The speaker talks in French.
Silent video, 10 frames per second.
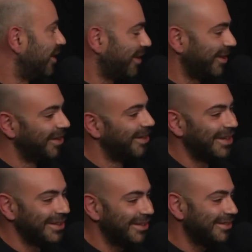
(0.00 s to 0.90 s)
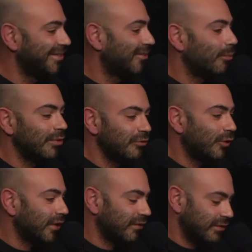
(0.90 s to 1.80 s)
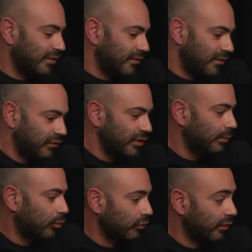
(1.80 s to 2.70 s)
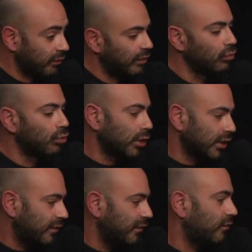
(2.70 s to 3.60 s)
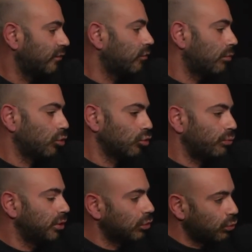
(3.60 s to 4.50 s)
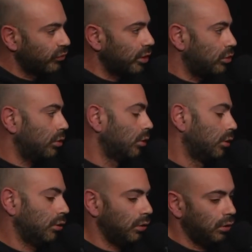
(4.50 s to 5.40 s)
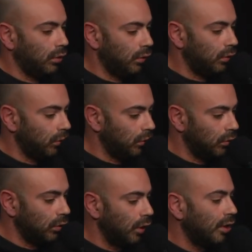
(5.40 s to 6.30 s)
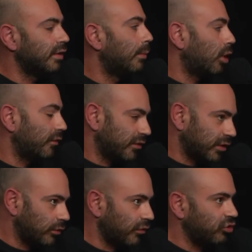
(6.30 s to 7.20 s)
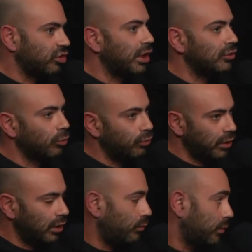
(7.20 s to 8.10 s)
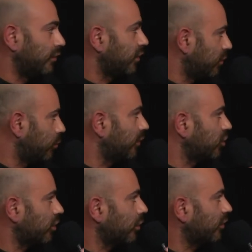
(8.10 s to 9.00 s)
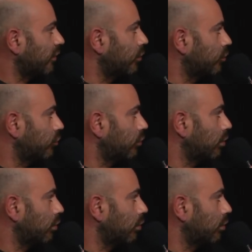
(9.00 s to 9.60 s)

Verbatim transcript: il y a dix ans, mais voilà, c'est finalement, ça, se concrétise seulement depuis 4 ou 5 ans, d'abord avec Street of Rage 4, puis, puis effectivement avec Shredder's Revenge